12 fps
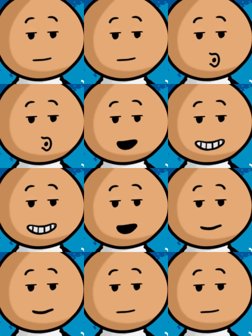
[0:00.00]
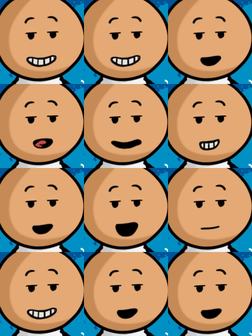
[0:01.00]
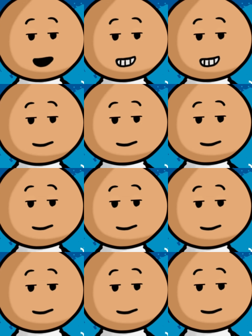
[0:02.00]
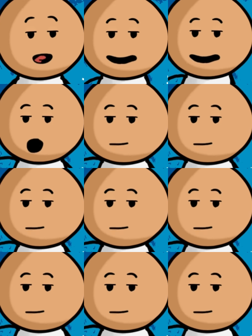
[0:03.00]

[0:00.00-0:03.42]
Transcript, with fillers: berpuasa empat kali dalam setahun. Beliau